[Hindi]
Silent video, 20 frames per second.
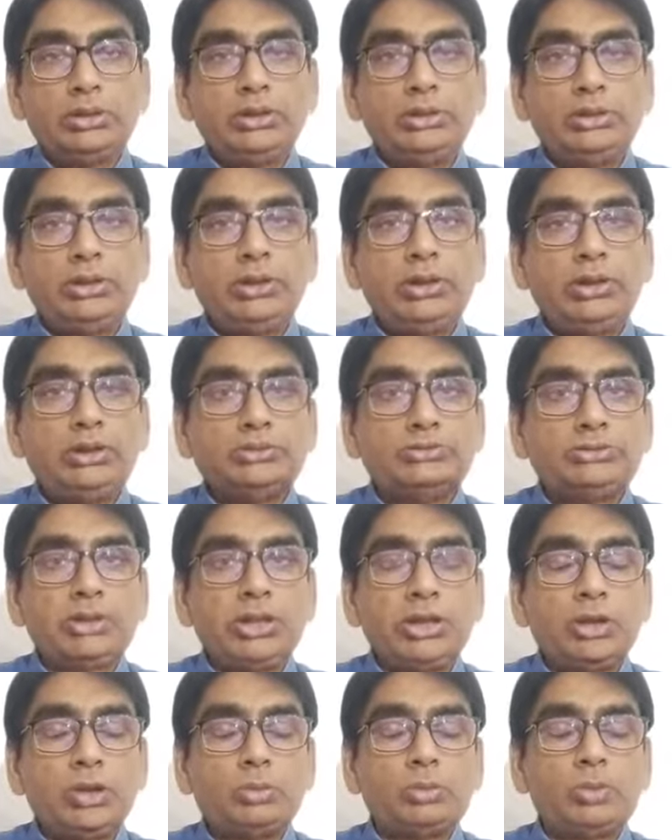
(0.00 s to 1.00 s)
ये हिस्ट्री
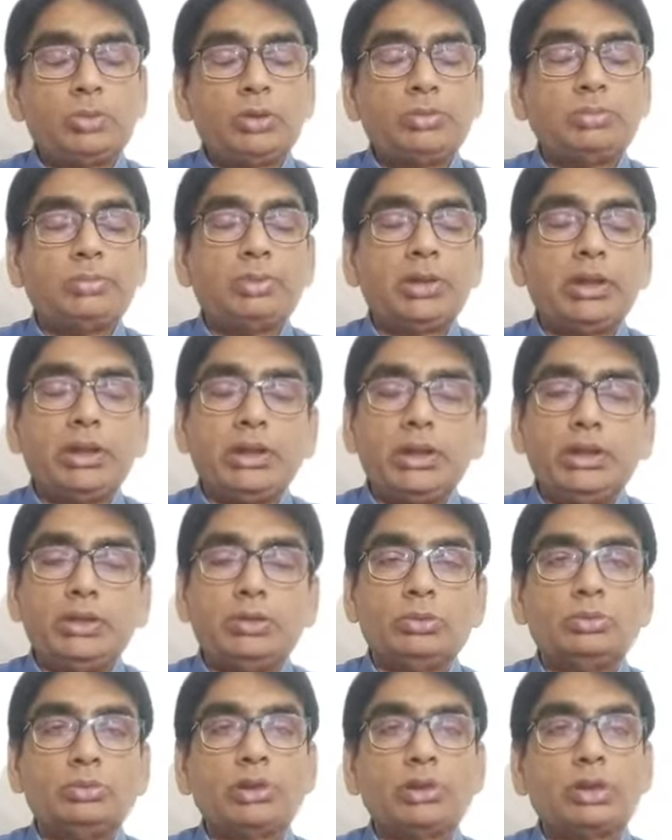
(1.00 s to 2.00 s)
के ऊपर बड़ी ही
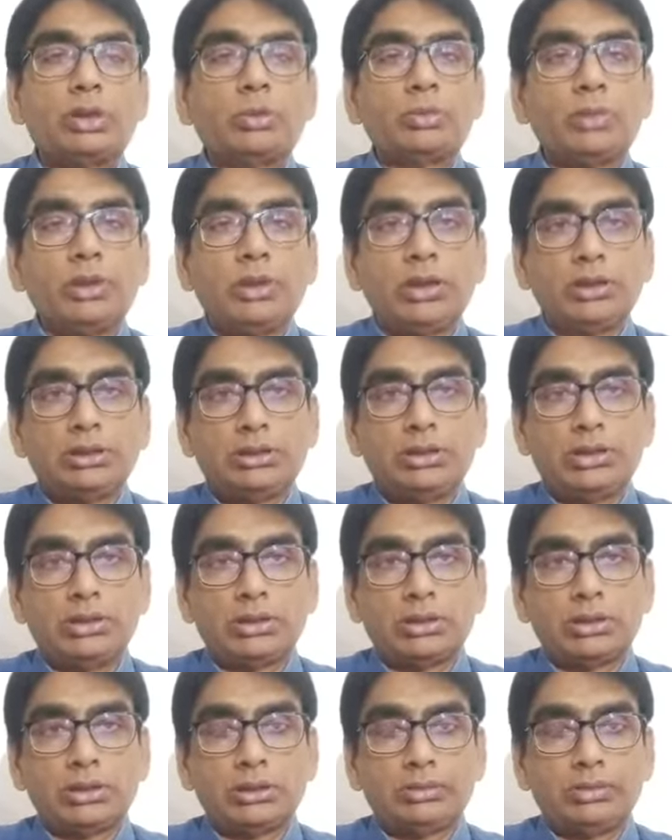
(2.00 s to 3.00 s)
उम्दा और बड़ी अच्छी
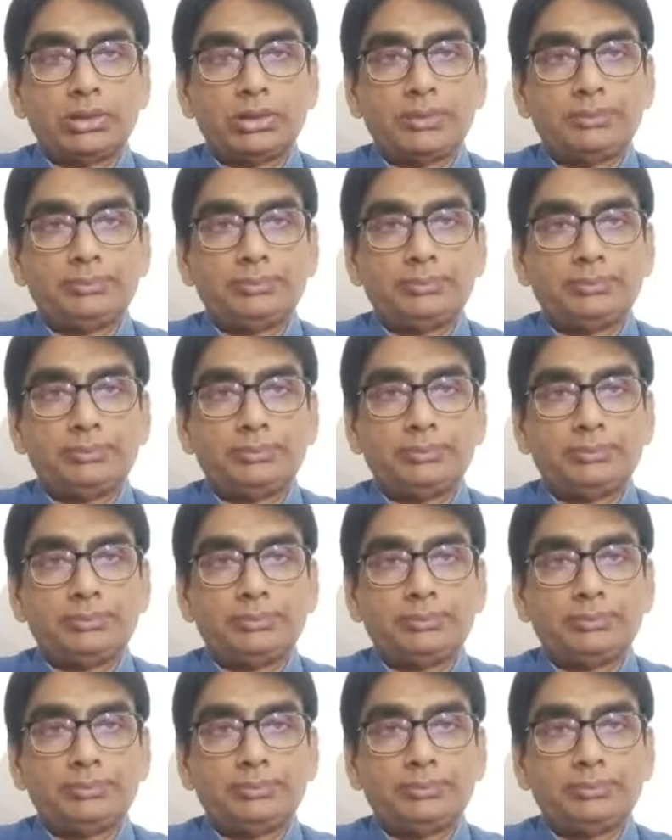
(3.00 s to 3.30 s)
किताब है